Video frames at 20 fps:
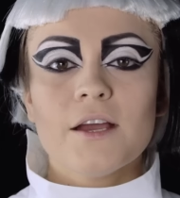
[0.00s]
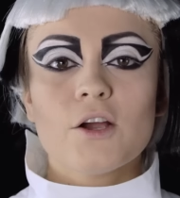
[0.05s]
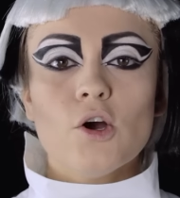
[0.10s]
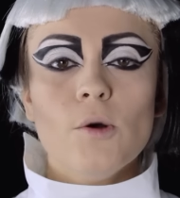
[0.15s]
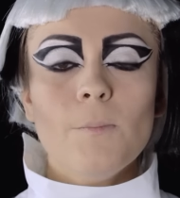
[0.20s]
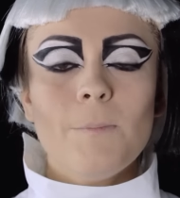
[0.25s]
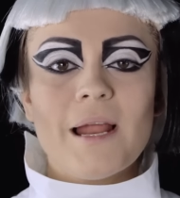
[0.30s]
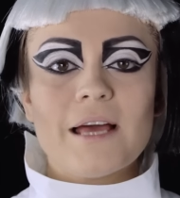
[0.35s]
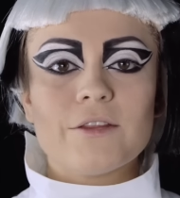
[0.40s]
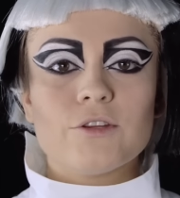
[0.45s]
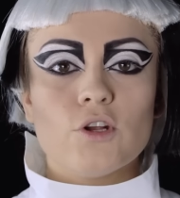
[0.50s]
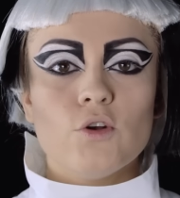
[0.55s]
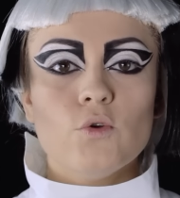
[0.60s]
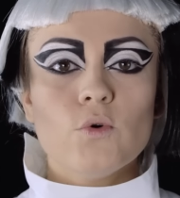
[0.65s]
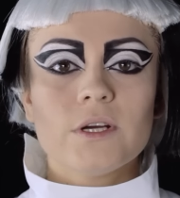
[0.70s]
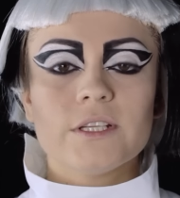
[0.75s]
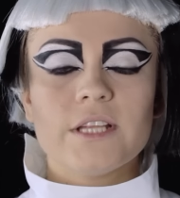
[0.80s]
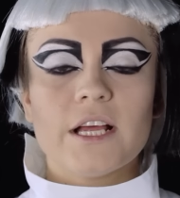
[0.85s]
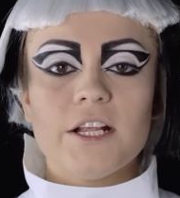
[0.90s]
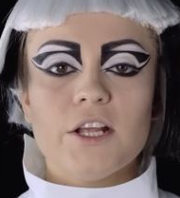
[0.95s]
Completo il
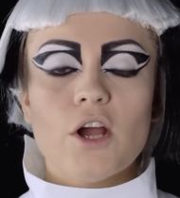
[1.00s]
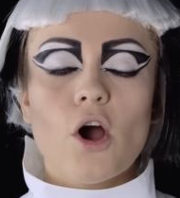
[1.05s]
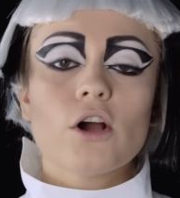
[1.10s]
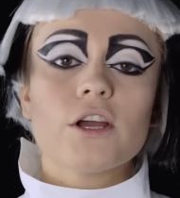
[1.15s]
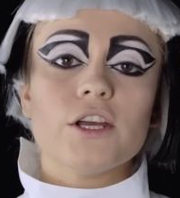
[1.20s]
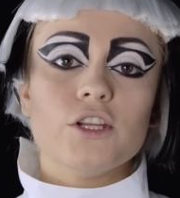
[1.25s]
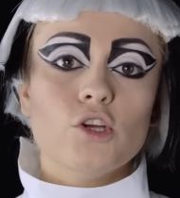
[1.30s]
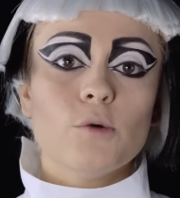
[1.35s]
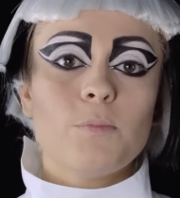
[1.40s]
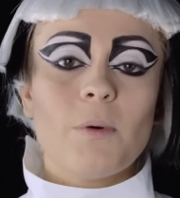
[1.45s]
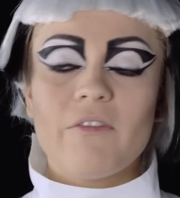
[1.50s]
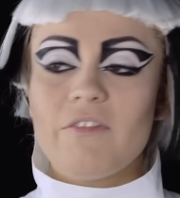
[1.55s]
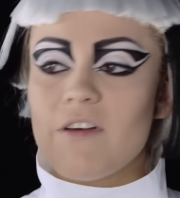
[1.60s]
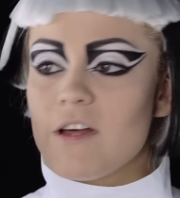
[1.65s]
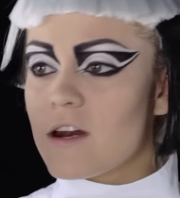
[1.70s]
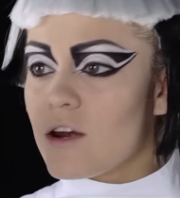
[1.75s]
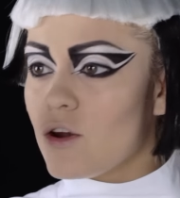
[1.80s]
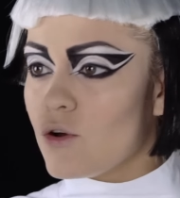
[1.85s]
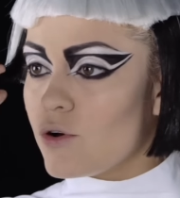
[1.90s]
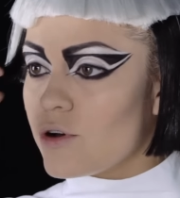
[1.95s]
look degli occhi dopo
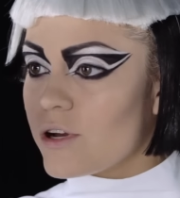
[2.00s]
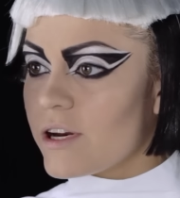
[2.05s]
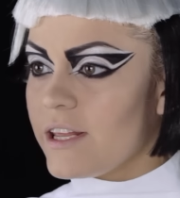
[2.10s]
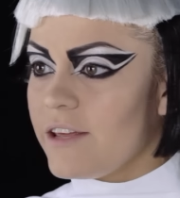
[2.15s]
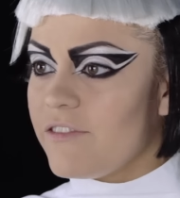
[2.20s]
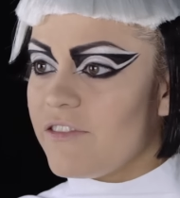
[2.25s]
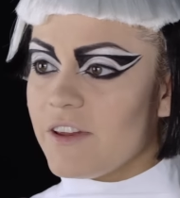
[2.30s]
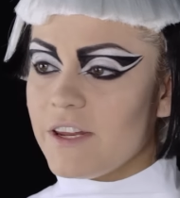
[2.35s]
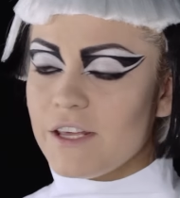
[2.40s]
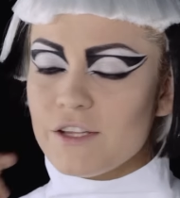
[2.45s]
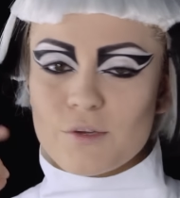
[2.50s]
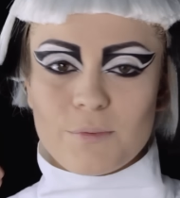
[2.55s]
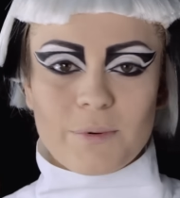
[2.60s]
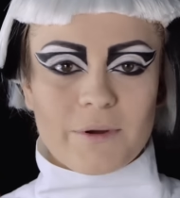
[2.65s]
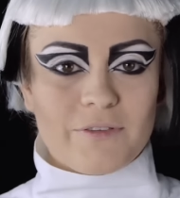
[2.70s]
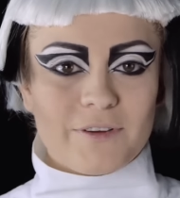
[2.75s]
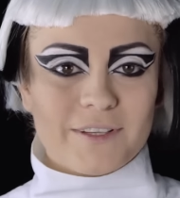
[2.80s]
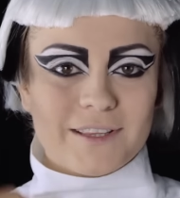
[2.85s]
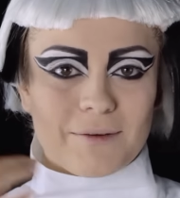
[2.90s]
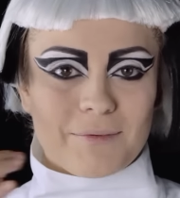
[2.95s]
averlo rifinito
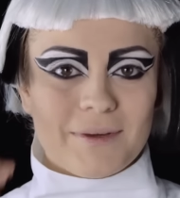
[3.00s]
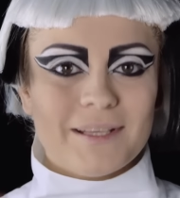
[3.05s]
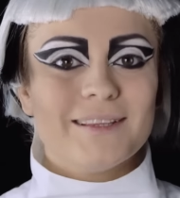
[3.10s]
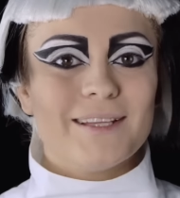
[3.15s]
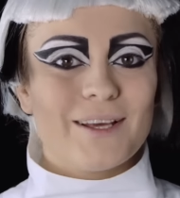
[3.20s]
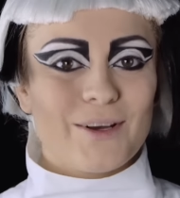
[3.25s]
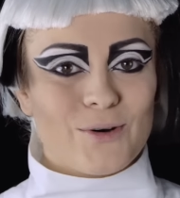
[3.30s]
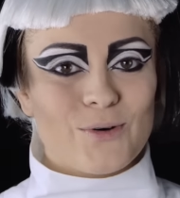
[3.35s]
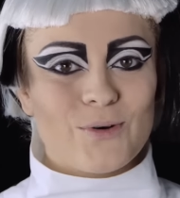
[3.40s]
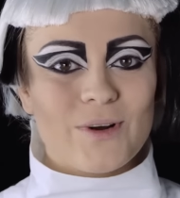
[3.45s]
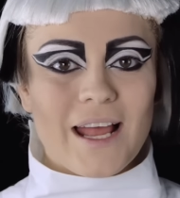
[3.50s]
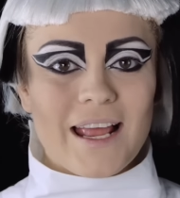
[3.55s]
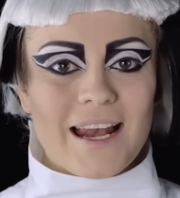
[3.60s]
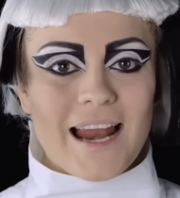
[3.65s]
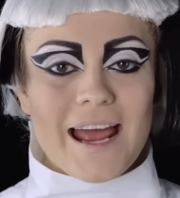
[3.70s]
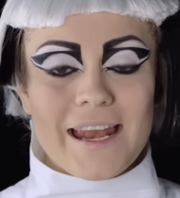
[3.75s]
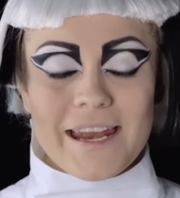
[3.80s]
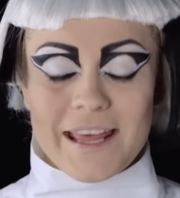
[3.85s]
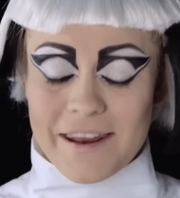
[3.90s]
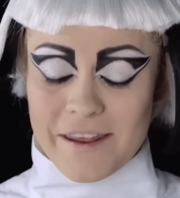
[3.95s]
perfettamente con
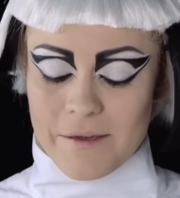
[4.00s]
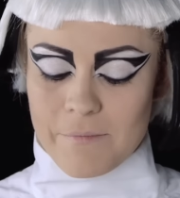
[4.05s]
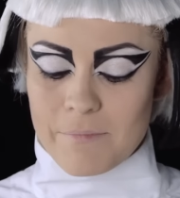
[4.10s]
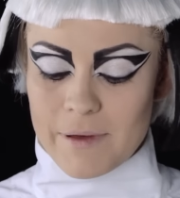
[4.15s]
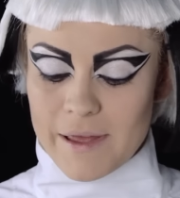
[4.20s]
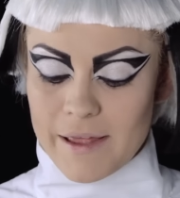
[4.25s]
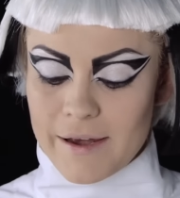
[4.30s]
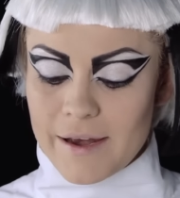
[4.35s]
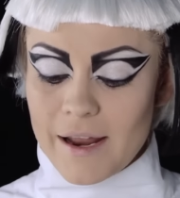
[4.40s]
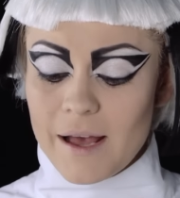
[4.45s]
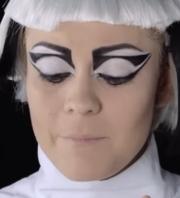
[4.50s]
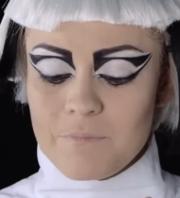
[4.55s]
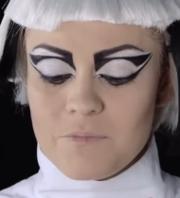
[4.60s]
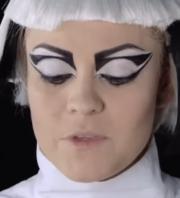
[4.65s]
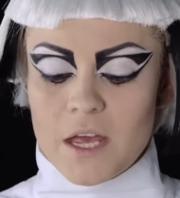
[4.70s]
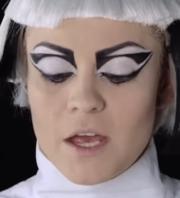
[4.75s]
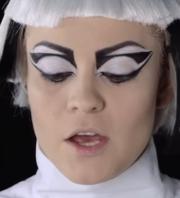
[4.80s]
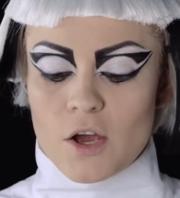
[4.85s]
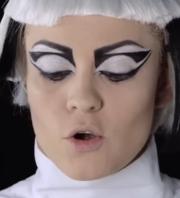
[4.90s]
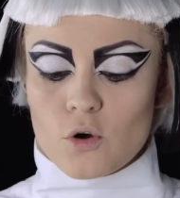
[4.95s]
l'eyeliner in penna,
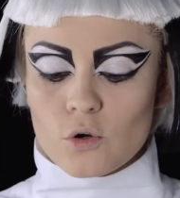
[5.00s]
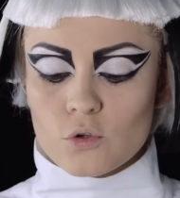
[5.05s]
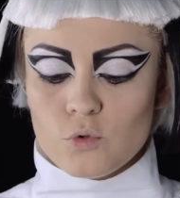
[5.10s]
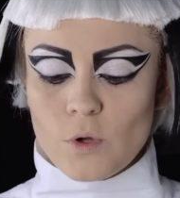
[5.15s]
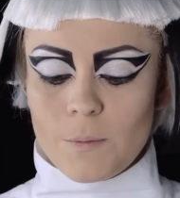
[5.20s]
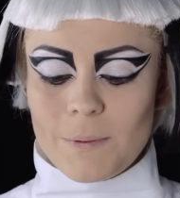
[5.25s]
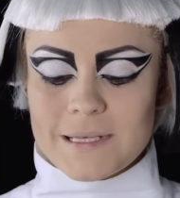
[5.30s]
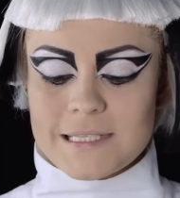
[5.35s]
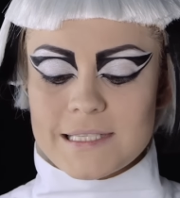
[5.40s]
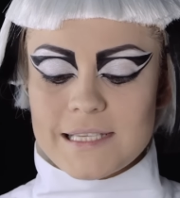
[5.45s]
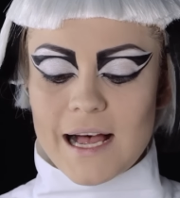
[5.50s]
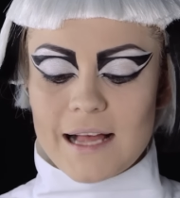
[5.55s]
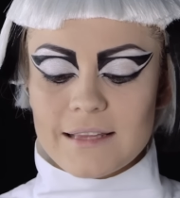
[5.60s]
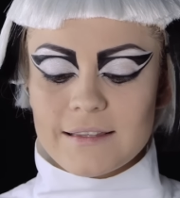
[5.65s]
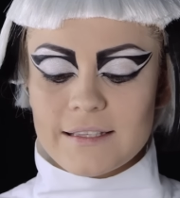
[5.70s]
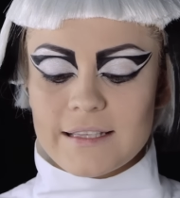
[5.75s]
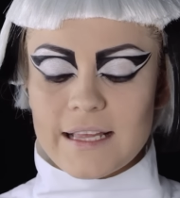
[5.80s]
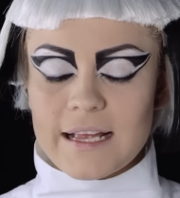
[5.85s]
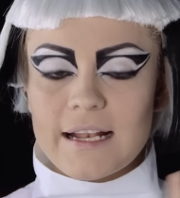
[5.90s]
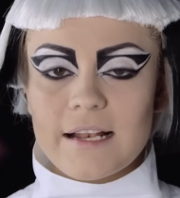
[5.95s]
con due
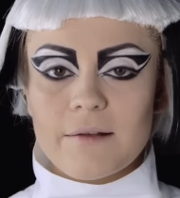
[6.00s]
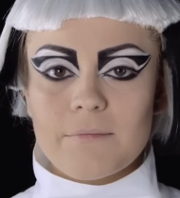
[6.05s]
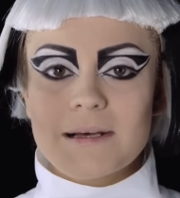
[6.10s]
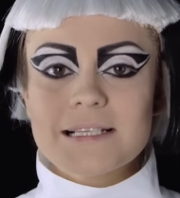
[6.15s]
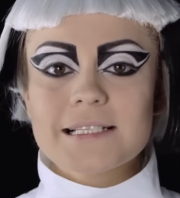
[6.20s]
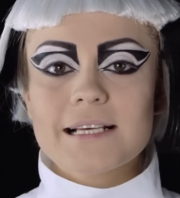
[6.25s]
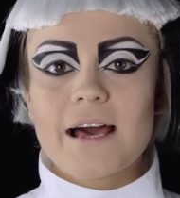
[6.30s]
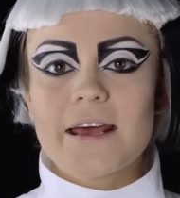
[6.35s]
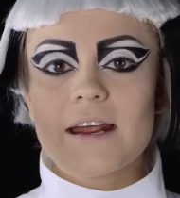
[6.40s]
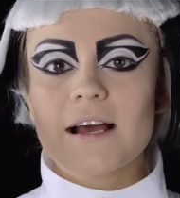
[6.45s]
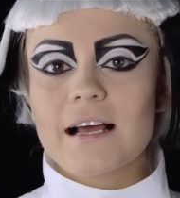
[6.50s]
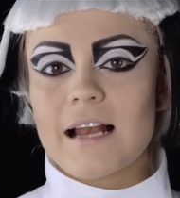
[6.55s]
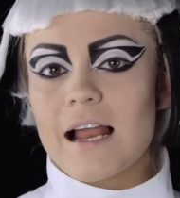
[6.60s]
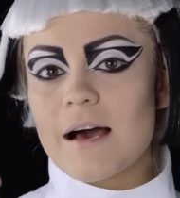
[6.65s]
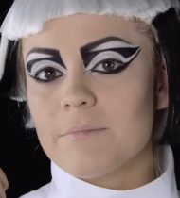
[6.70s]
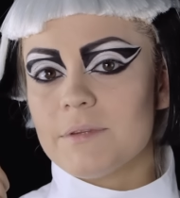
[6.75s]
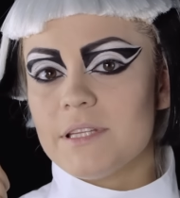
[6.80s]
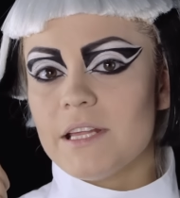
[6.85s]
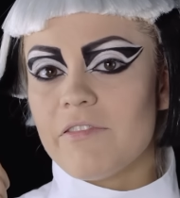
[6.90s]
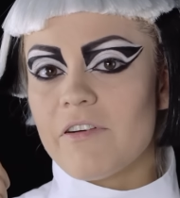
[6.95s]
passate del mascara
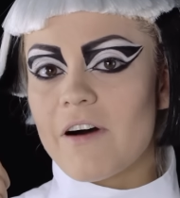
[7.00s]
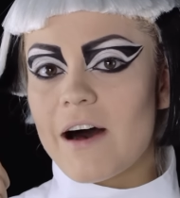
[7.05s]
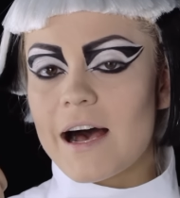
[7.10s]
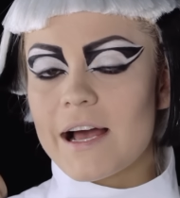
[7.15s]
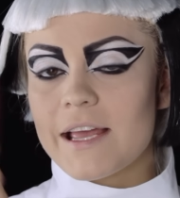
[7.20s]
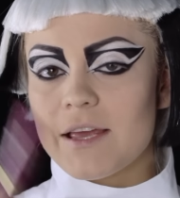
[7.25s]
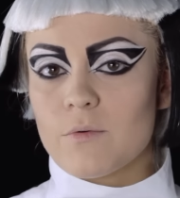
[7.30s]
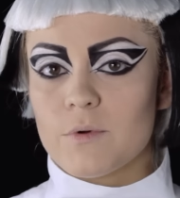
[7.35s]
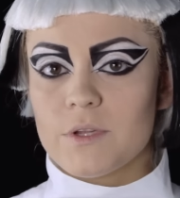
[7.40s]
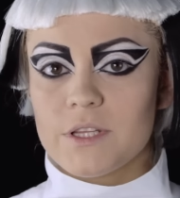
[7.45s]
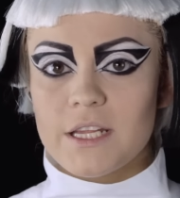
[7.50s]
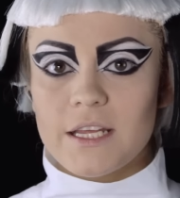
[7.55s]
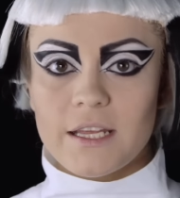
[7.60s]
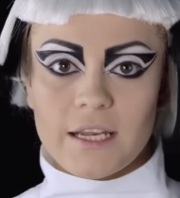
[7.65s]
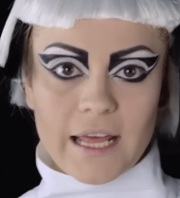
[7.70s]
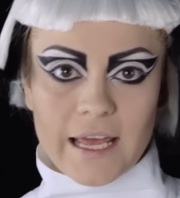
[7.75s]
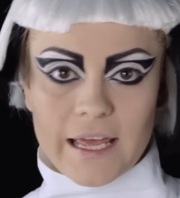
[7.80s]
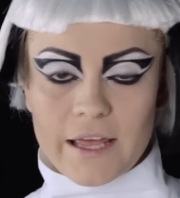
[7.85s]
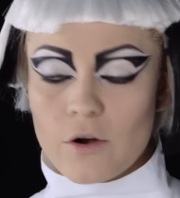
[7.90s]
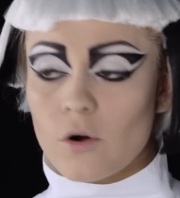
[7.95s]
Clamp Defy,
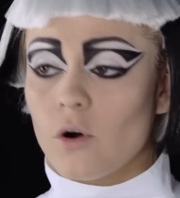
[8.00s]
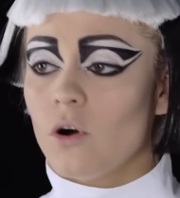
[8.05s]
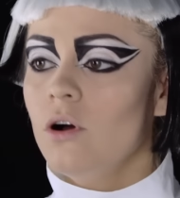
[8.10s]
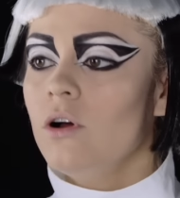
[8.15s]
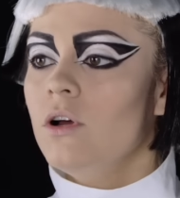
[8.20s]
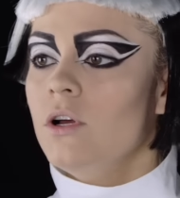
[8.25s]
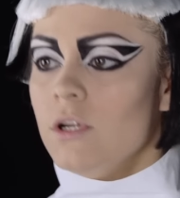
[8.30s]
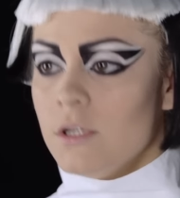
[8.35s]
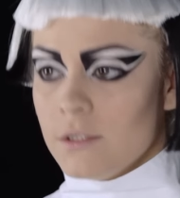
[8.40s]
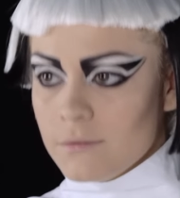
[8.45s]
quindi nero.